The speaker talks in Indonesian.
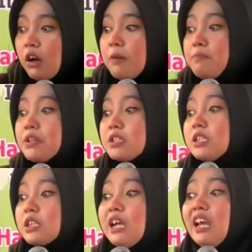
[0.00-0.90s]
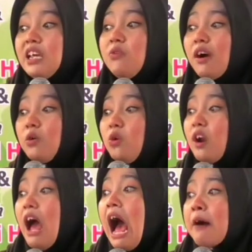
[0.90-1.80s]
kan persis kayak iwak
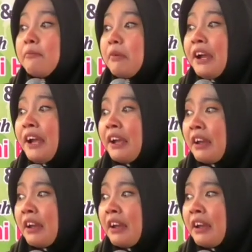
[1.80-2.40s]
gurame